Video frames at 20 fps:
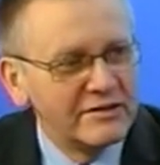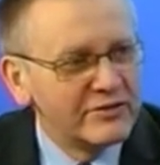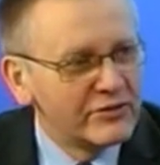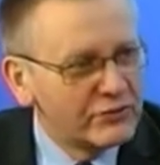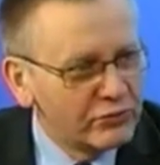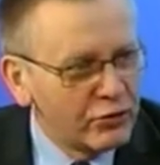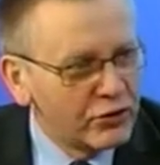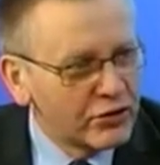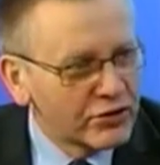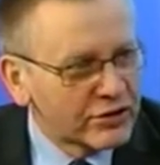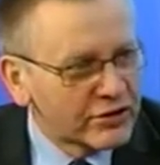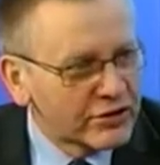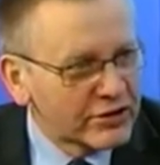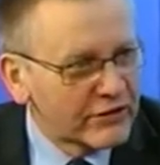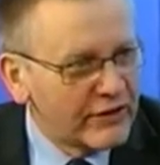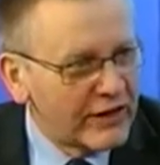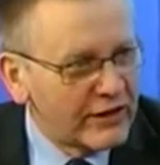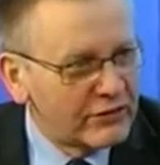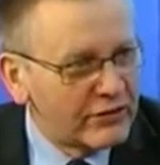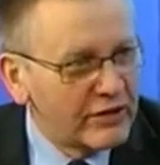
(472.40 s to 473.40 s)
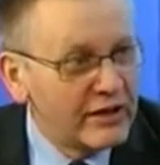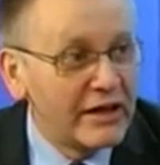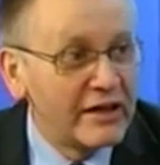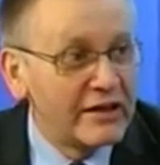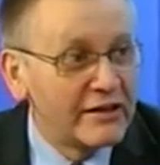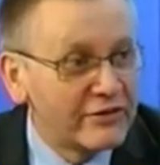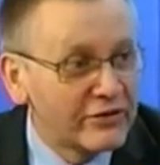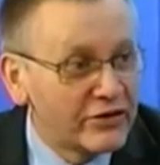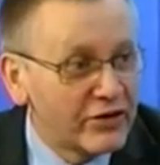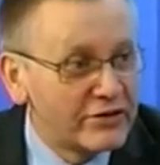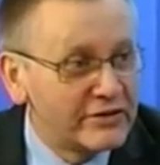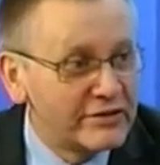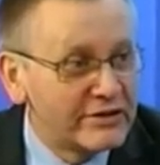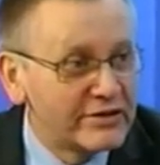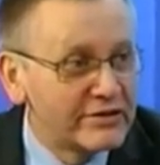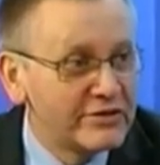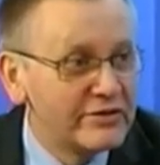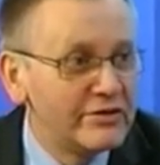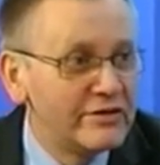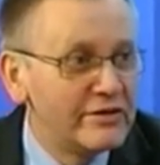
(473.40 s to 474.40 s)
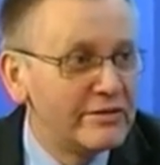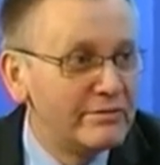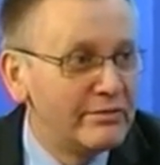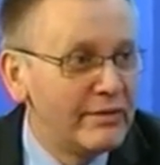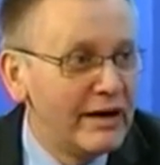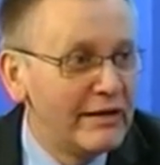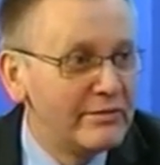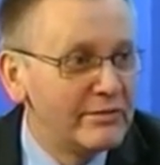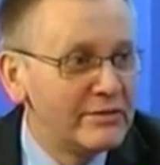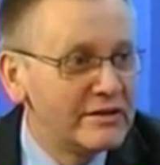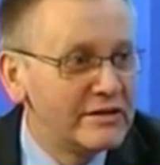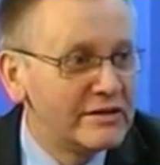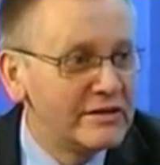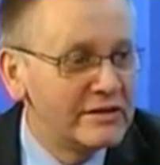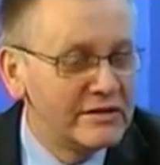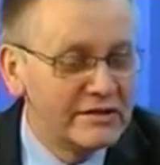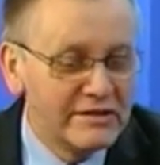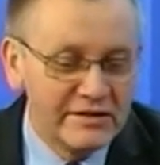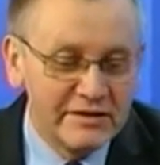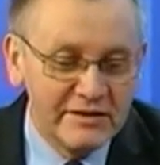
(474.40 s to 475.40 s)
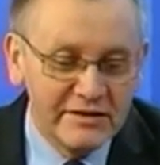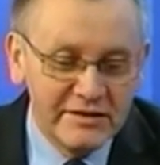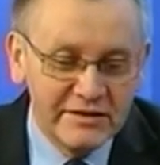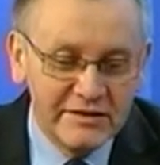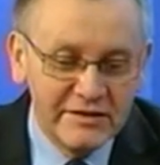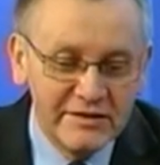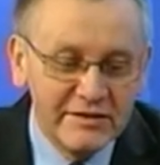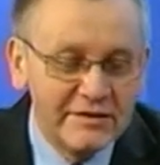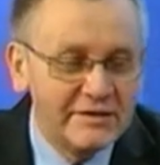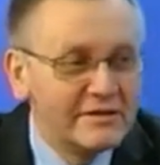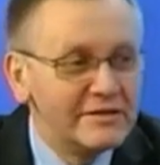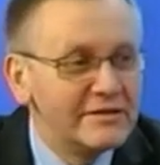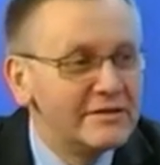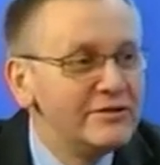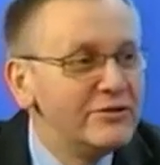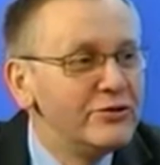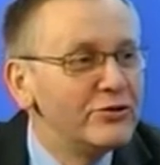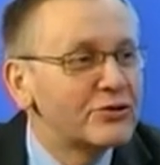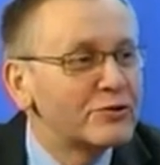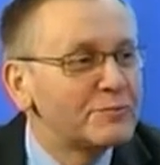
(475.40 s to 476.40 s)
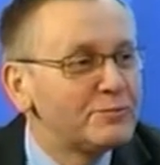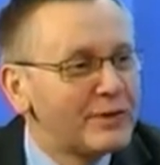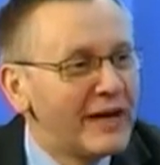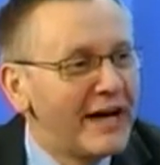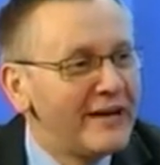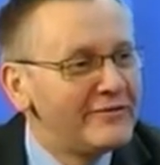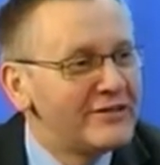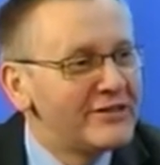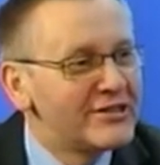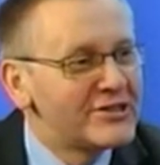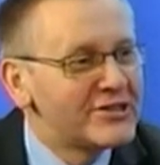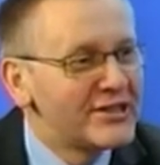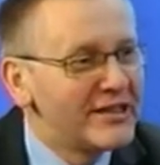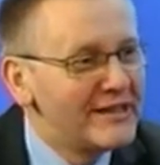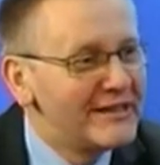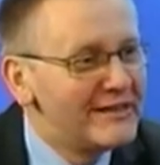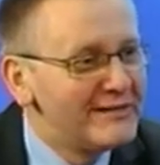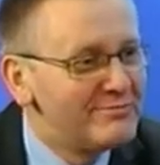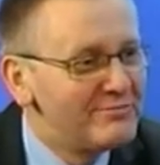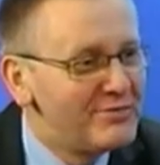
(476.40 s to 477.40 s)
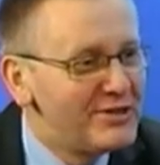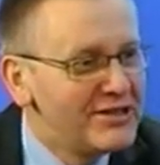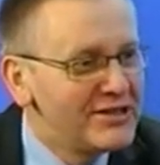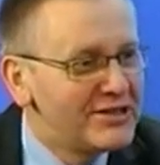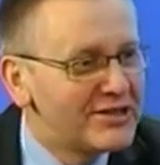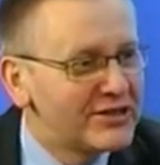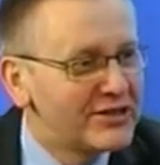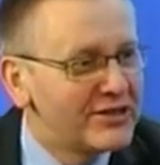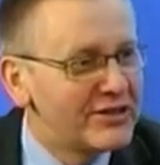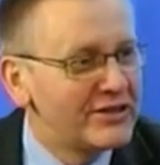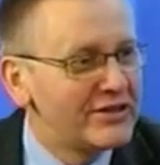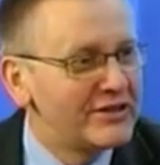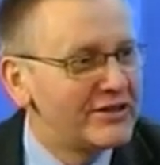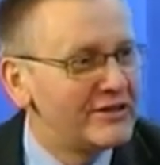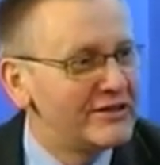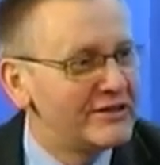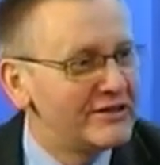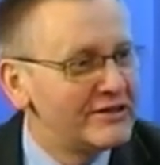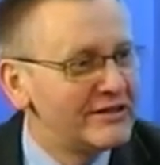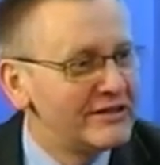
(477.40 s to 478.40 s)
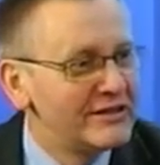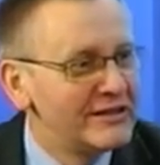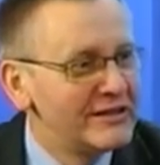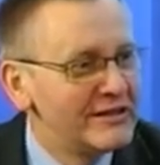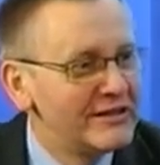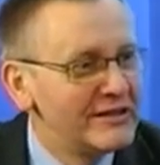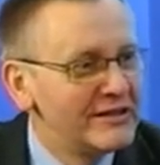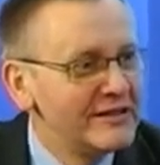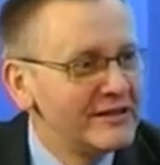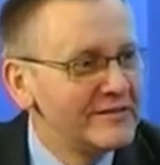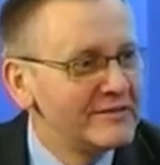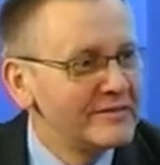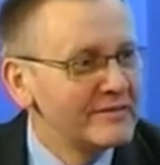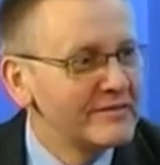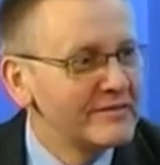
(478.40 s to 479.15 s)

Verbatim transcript: Długo to trwało, ale w końcu mamy y, już prawie, że blisko. Obserwujemy, to szybko